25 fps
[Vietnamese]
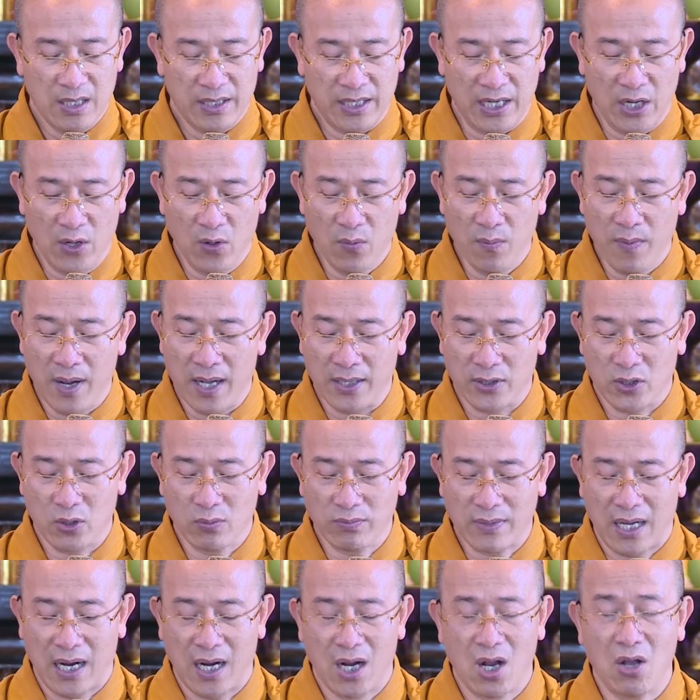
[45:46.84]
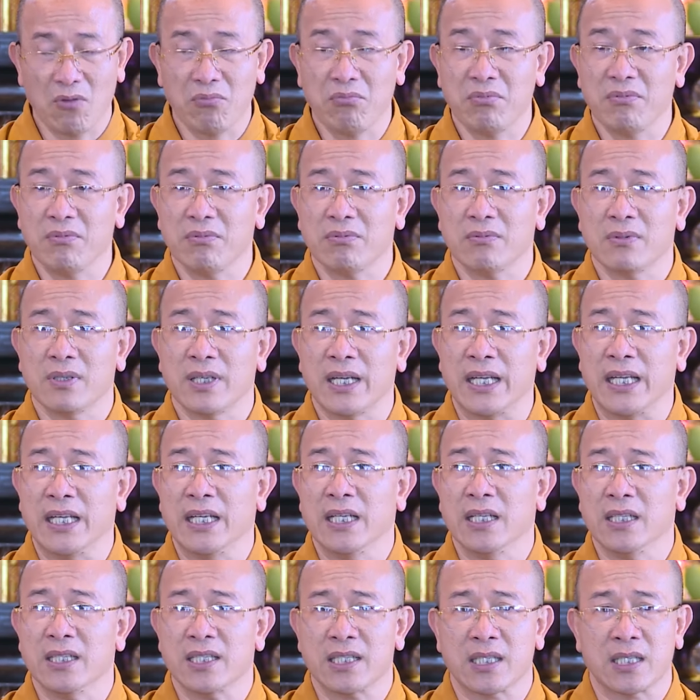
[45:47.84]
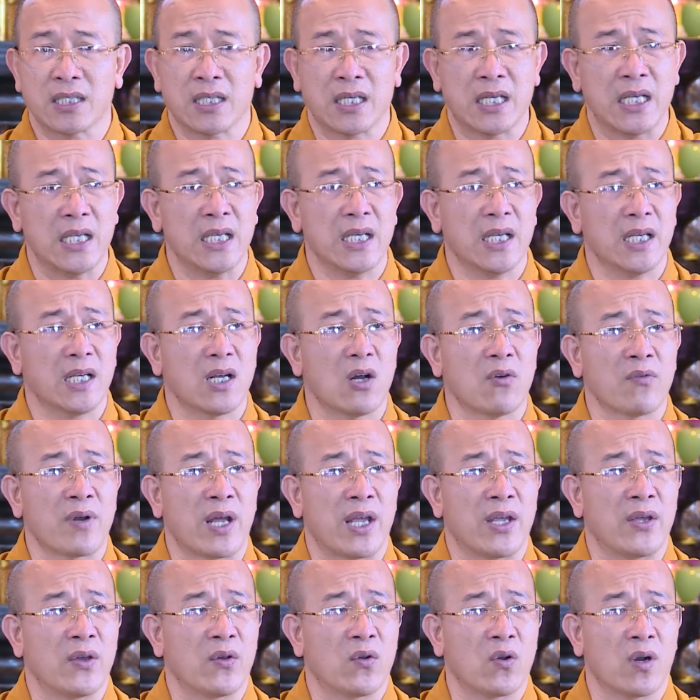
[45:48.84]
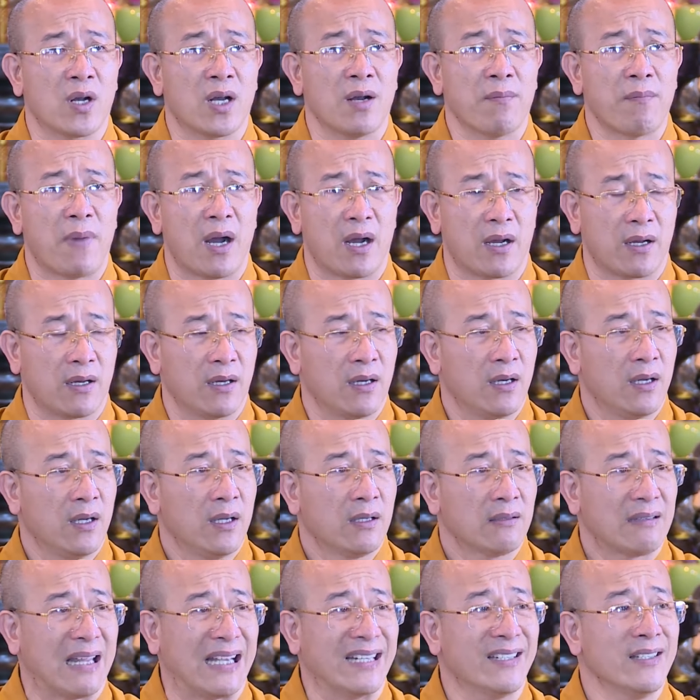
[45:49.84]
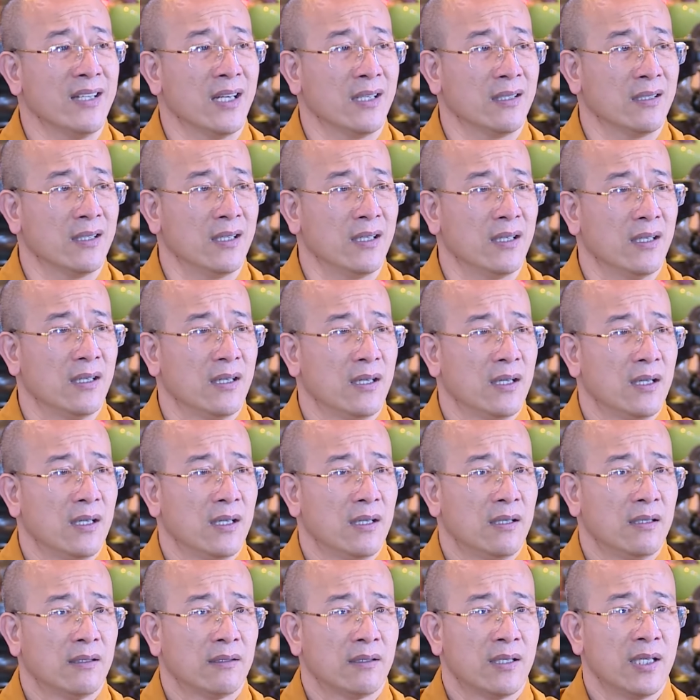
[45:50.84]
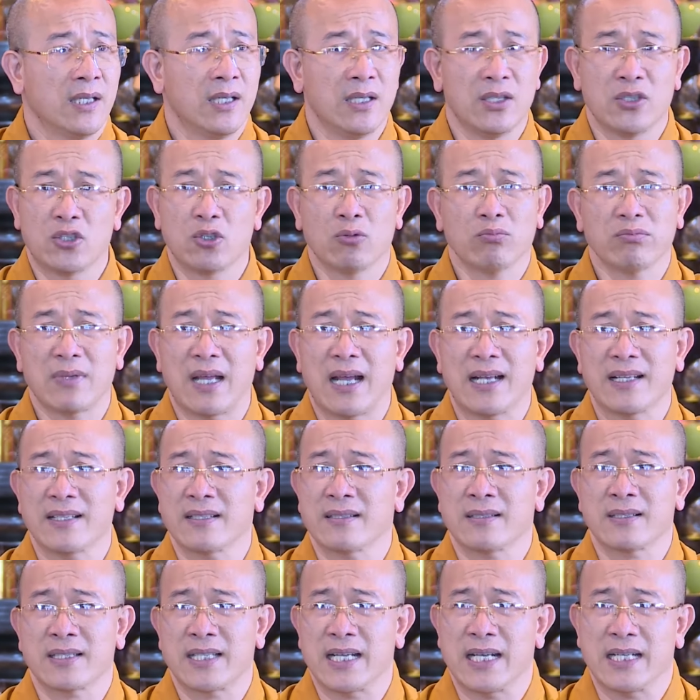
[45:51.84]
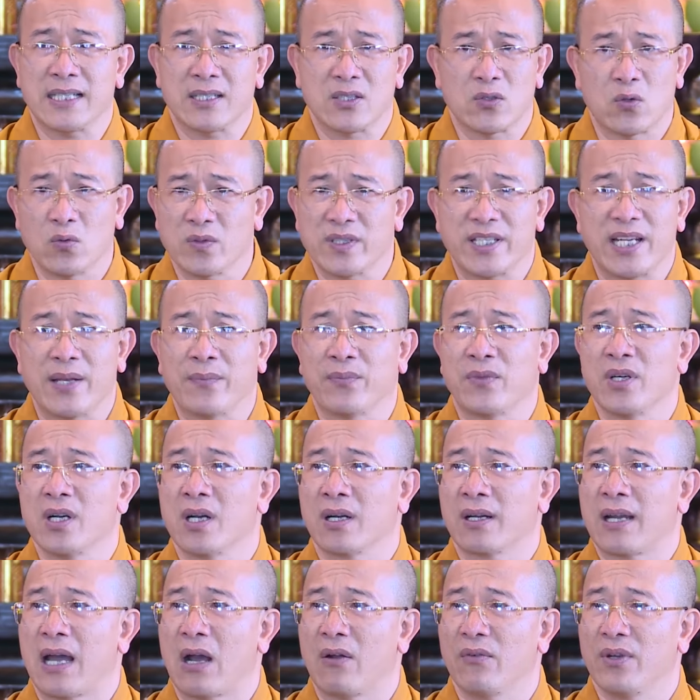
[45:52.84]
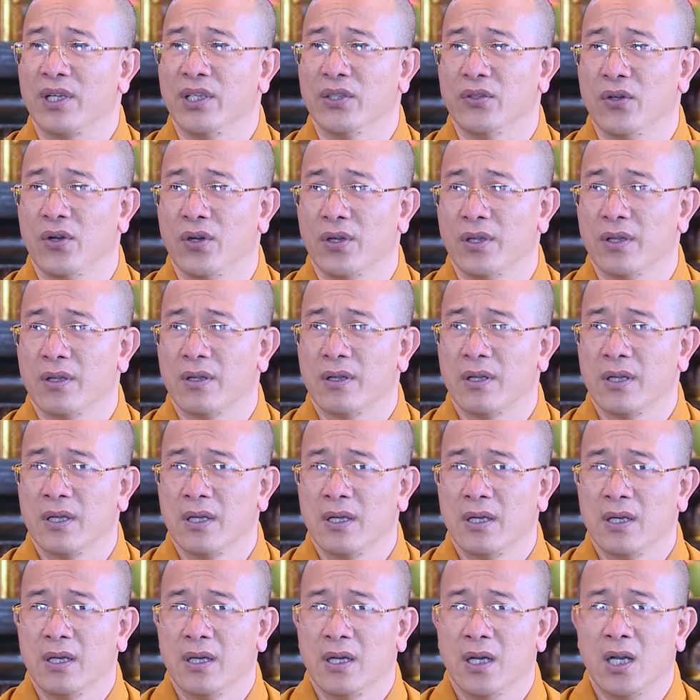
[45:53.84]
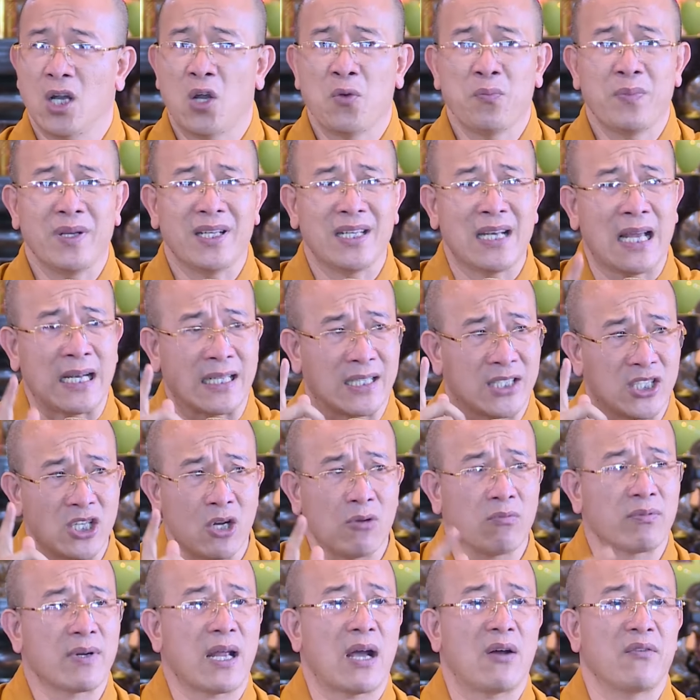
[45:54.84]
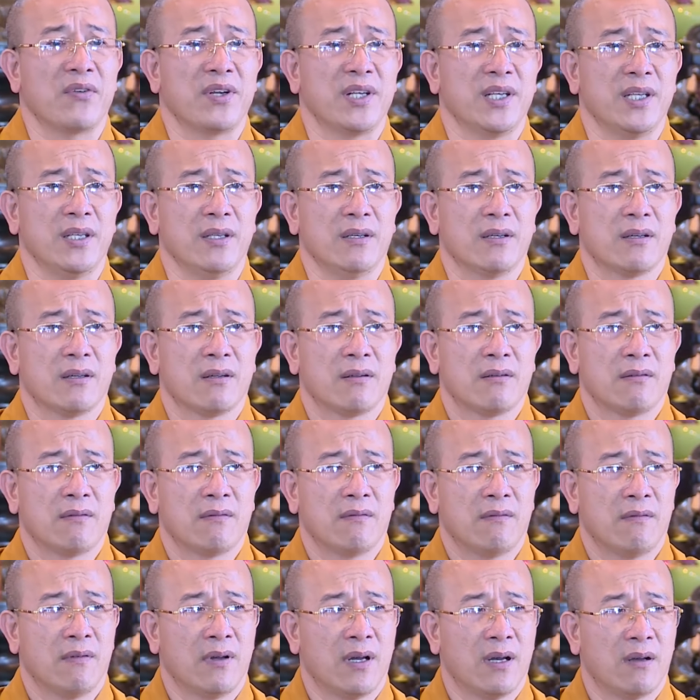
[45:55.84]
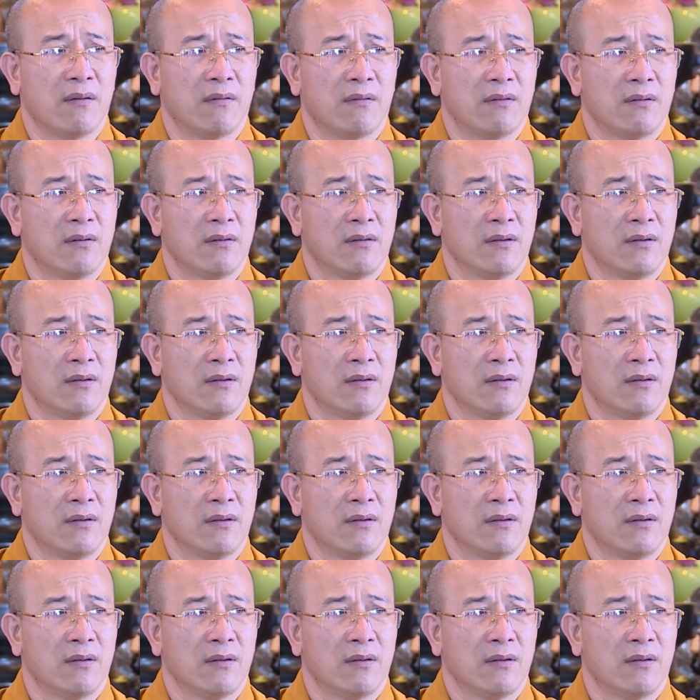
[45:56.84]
nếu mà chúng ta không nghĩ kỹ cái câu này của các bậc thánh nhân ấy, thì chúng ta sẽ cũng xem thường đạo lý thôi không biết đặt trọng đạo lý à,